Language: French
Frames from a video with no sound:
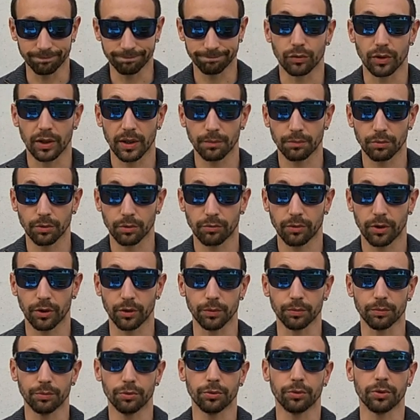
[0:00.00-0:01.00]
Voilà pourquoi
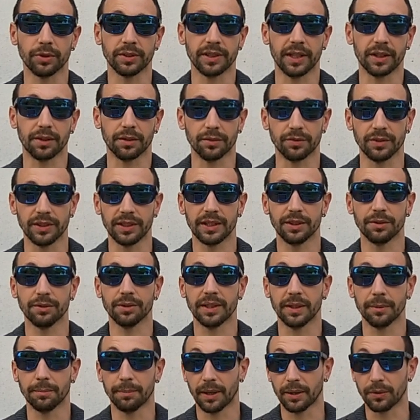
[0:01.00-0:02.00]
le but de cette
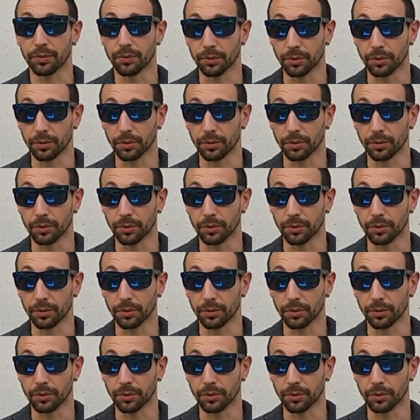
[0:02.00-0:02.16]
vidéo n'est pas